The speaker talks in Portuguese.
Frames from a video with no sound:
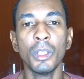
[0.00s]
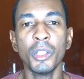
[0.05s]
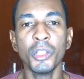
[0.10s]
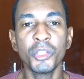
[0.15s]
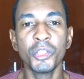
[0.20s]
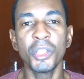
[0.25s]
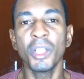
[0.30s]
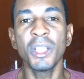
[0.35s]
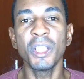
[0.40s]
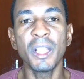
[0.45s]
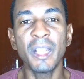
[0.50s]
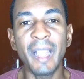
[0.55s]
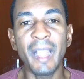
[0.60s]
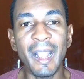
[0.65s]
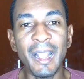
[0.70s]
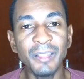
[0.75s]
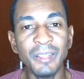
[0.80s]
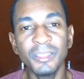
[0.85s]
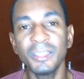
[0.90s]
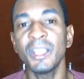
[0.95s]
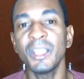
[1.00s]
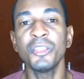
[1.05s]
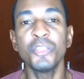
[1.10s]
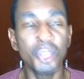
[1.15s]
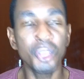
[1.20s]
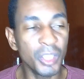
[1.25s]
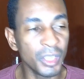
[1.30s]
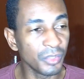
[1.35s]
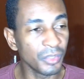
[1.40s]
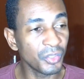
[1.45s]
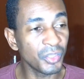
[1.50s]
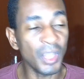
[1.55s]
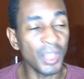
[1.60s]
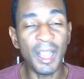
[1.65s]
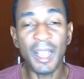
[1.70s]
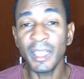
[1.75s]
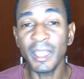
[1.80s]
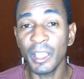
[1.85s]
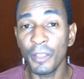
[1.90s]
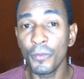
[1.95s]
Chega em casa, quer
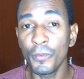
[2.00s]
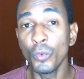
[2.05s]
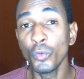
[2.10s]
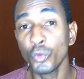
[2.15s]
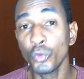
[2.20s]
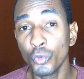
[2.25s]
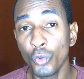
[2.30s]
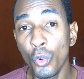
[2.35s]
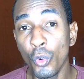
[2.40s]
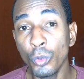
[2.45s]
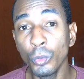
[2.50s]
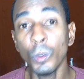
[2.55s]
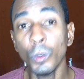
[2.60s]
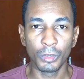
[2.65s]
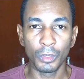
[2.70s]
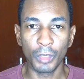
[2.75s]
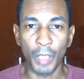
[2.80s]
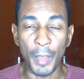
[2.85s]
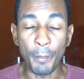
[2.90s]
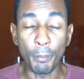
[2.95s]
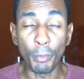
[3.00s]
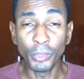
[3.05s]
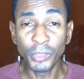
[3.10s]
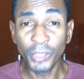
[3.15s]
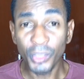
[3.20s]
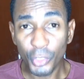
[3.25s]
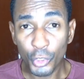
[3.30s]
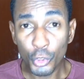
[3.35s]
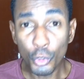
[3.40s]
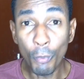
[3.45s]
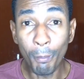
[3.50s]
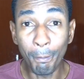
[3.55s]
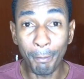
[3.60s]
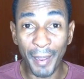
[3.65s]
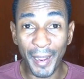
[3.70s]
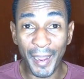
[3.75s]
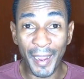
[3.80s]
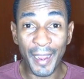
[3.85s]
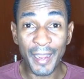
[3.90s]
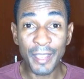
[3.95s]
descansar, quer ver um jogo. A importância de um
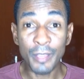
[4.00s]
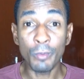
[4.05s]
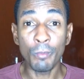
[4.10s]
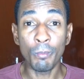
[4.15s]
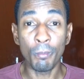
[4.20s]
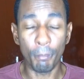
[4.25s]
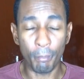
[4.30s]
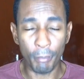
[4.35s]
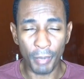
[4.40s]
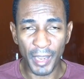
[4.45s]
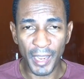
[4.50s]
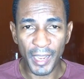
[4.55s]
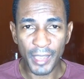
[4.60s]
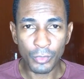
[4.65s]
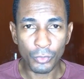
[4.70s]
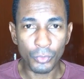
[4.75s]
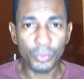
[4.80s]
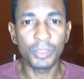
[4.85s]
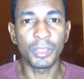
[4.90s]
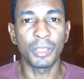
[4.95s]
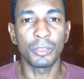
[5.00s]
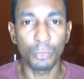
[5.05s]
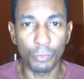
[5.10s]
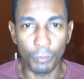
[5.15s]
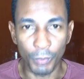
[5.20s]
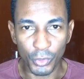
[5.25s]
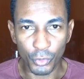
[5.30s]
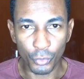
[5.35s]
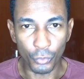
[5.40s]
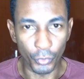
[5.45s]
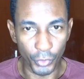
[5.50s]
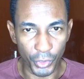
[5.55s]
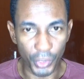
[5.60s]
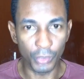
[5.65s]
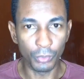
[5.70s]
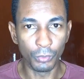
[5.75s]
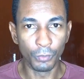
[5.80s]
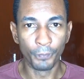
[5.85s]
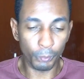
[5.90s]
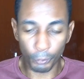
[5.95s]
pai, um pai, sexo
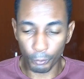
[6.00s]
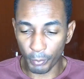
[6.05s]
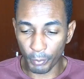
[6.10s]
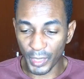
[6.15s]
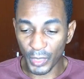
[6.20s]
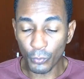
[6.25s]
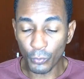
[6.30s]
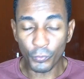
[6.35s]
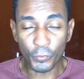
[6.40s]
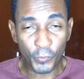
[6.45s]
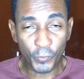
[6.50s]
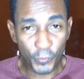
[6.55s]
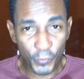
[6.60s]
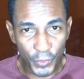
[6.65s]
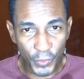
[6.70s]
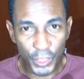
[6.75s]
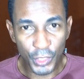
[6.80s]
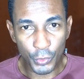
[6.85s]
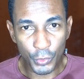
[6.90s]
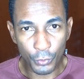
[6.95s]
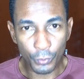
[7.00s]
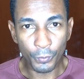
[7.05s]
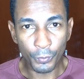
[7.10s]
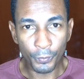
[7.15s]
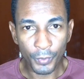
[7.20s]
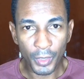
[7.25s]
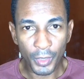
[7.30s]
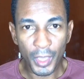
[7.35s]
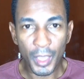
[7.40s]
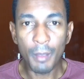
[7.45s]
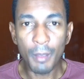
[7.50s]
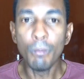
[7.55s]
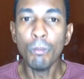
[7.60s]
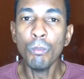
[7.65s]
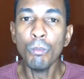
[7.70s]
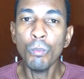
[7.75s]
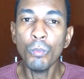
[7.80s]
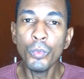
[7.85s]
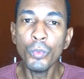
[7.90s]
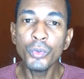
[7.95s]
masculino, para um filho é
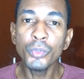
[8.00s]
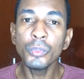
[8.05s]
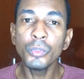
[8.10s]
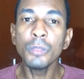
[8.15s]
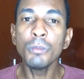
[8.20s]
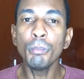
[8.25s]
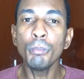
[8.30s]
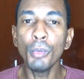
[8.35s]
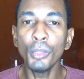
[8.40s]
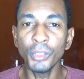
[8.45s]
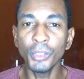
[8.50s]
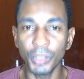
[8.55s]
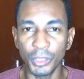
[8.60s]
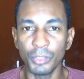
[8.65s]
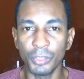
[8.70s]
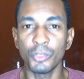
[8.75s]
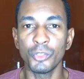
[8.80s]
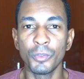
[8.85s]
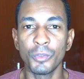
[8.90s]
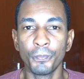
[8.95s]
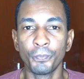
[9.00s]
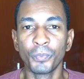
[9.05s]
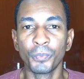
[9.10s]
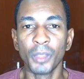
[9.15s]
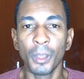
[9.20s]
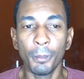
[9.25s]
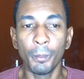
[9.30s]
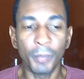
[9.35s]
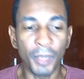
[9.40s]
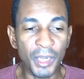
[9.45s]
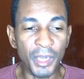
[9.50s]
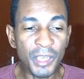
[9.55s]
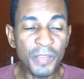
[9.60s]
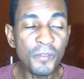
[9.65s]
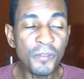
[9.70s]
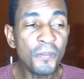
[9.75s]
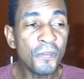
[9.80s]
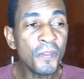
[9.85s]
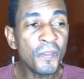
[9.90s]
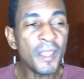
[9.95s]
muito importante. Para ele
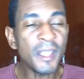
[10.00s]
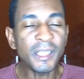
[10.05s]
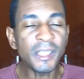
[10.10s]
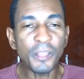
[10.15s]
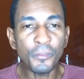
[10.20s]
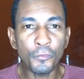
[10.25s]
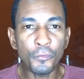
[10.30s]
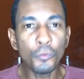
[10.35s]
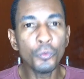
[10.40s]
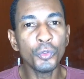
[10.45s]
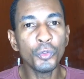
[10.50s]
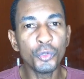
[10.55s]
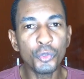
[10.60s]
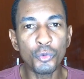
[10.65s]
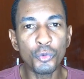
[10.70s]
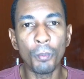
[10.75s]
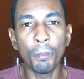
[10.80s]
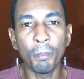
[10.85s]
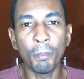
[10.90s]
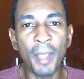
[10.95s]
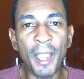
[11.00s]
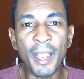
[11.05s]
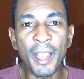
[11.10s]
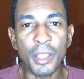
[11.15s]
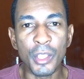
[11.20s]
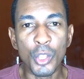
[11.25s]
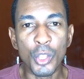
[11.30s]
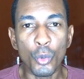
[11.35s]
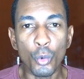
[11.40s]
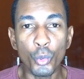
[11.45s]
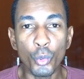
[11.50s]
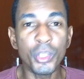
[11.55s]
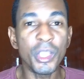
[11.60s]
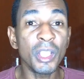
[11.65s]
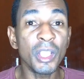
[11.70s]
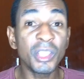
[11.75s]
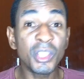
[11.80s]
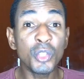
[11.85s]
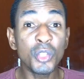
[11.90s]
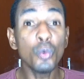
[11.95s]
ver na figura de um pai o que é
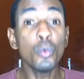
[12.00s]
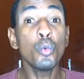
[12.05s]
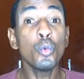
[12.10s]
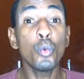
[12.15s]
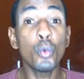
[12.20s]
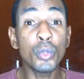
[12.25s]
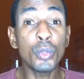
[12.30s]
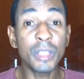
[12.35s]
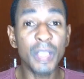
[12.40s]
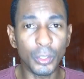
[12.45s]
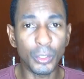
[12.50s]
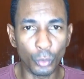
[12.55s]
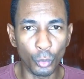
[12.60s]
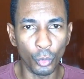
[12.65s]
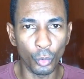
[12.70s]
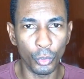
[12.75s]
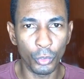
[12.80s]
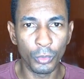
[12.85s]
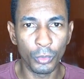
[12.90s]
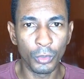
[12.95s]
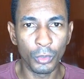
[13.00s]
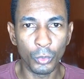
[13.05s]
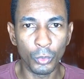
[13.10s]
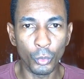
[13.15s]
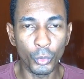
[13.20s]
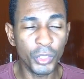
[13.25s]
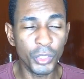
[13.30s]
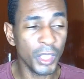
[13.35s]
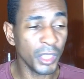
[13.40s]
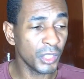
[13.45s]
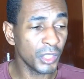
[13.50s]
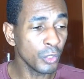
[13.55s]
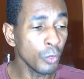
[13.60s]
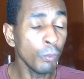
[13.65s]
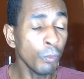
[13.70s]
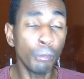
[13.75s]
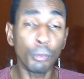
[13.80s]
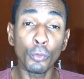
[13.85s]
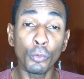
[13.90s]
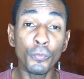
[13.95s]
ser um cuidador, o que é ser um
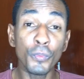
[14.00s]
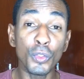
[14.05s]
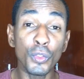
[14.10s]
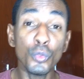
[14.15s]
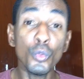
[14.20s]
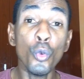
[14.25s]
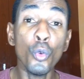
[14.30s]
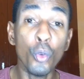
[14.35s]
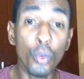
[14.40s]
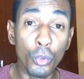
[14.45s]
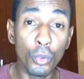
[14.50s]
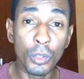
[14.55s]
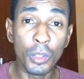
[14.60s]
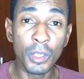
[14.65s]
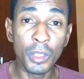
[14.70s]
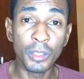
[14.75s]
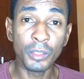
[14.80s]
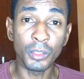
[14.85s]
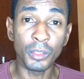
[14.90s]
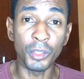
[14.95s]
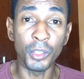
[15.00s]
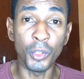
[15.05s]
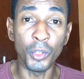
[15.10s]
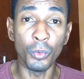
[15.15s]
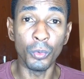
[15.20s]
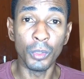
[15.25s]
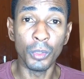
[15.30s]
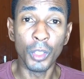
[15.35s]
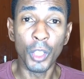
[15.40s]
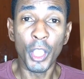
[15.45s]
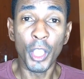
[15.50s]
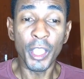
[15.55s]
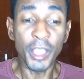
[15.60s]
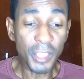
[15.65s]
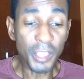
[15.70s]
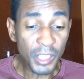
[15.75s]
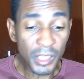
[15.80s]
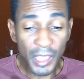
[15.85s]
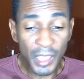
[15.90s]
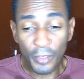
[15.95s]
provedor, entendeu?
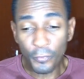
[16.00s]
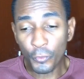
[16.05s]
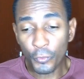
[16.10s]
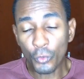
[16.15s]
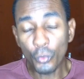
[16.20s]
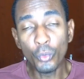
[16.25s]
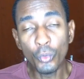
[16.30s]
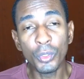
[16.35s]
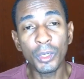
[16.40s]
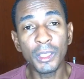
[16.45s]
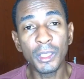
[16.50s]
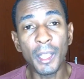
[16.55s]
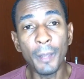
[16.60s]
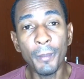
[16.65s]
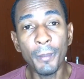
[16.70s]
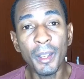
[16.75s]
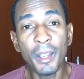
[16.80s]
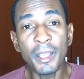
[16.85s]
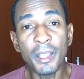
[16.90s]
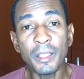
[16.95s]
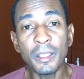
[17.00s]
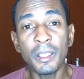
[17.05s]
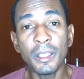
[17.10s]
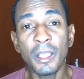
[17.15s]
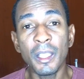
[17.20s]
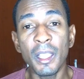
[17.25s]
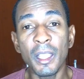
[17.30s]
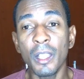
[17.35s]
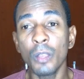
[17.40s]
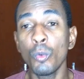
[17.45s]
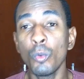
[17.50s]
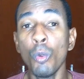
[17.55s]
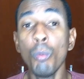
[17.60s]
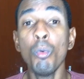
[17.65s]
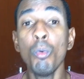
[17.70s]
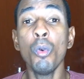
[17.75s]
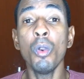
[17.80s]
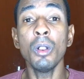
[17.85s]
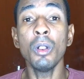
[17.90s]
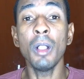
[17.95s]
E na figura da mãe é
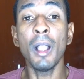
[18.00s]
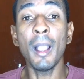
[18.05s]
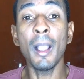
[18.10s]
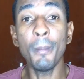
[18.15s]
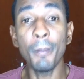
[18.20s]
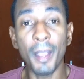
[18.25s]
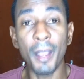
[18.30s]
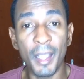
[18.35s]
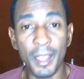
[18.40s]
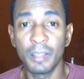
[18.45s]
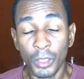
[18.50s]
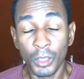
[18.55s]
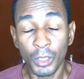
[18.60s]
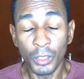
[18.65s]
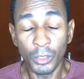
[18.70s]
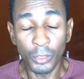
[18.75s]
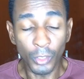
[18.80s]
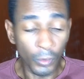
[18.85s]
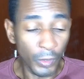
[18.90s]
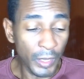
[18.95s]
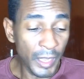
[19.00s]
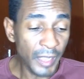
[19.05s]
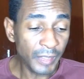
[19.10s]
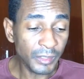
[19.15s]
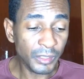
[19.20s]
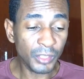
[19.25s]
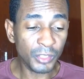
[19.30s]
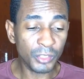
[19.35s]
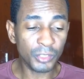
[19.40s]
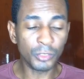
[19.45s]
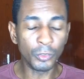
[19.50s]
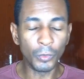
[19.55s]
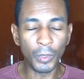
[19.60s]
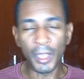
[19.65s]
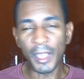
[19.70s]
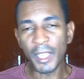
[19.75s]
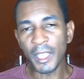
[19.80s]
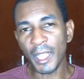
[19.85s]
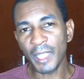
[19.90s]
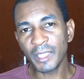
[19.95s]
como amar. Então, essas são
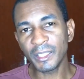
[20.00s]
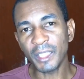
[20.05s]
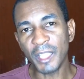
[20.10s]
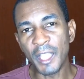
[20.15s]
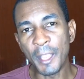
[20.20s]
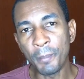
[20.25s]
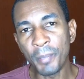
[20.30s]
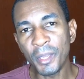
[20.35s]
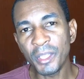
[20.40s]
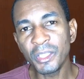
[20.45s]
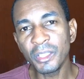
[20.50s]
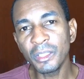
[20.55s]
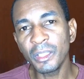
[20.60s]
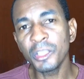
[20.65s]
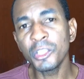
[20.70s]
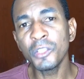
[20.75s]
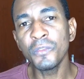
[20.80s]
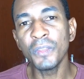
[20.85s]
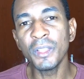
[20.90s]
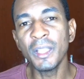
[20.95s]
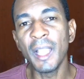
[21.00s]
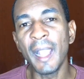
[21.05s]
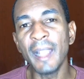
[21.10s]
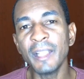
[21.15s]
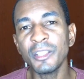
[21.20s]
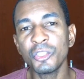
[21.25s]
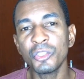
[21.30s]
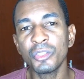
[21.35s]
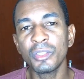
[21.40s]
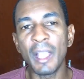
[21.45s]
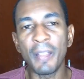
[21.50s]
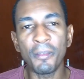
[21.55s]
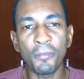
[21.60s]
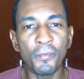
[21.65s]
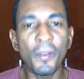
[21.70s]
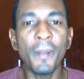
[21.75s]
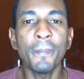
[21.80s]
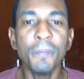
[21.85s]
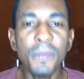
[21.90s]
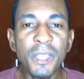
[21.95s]
as representatividades da
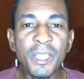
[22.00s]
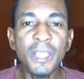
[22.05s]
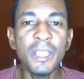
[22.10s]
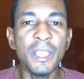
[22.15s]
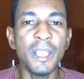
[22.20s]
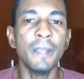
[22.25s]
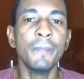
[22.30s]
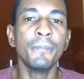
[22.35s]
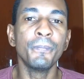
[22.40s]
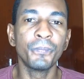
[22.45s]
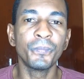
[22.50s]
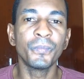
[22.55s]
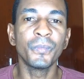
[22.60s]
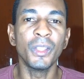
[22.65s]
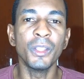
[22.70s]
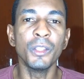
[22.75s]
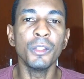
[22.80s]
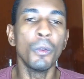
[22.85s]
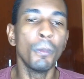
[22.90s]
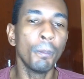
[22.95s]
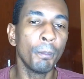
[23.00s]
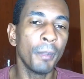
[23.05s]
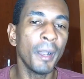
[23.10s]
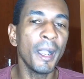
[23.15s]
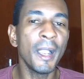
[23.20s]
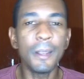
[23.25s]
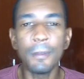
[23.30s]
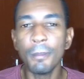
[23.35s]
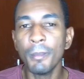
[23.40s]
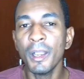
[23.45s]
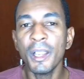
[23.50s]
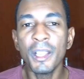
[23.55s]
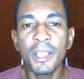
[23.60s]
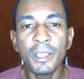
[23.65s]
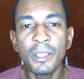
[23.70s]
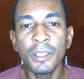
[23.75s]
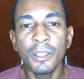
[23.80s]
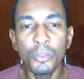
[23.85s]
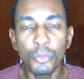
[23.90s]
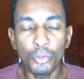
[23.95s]
família entendeu? Pai,
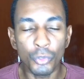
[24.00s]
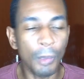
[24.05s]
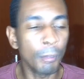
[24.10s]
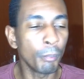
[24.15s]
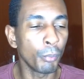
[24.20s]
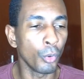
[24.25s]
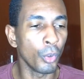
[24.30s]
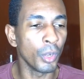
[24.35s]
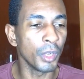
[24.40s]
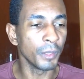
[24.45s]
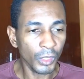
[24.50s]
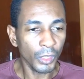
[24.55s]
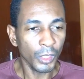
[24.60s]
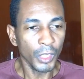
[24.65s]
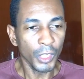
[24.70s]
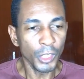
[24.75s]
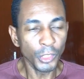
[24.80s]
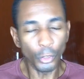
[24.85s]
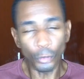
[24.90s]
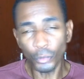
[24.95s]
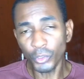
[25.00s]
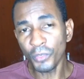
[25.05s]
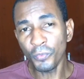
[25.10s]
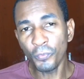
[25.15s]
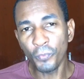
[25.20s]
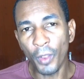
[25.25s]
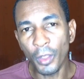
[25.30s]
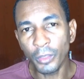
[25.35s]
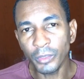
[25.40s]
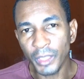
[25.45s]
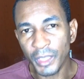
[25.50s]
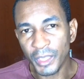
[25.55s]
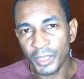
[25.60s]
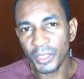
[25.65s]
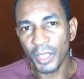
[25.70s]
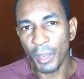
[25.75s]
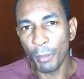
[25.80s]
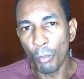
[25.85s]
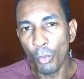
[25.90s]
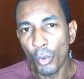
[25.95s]
mãe e sua prole. Então, se falta
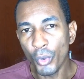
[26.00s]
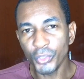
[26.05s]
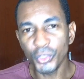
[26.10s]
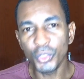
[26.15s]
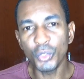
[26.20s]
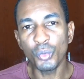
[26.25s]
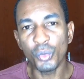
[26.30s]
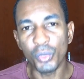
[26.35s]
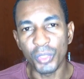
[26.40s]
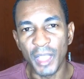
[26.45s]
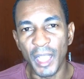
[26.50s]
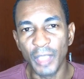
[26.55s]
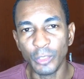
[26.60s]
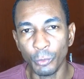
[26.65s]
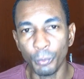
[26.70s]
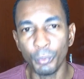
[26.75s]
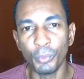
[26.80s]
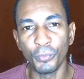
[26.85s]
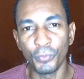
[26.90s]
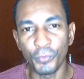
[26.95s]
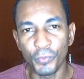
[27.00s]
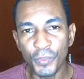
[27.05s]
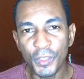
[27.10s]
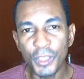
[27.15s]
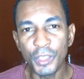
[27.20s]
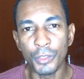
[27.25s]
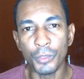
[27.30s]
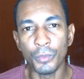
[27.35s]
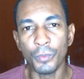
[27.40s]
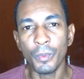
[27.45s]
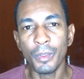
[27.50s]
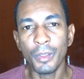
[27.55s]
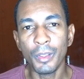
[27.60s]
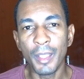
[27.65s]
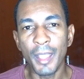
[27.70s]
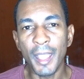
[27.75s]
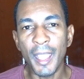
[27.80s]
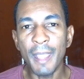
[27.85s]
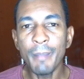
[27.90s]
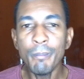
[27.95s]
esse amor, esse cuidado para o filho,
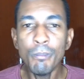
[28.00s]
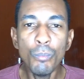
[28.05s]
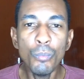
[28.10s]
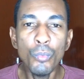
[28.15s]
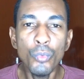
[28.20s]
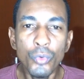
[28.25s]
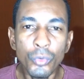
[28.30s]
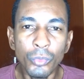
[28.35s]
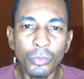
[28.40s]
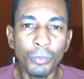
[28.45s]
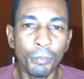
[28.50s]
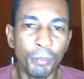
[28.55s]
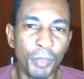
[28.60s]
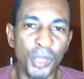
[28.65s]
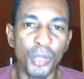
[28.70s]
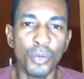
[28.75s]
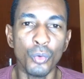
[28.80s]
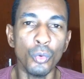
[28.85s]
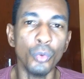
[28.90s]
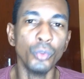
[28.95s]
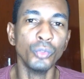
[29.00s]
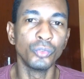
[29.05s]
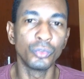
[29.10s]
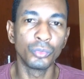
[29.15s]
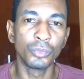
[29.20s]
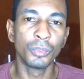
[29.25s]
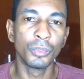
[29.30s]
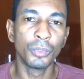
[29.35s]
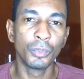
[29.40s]
é muito perigoso.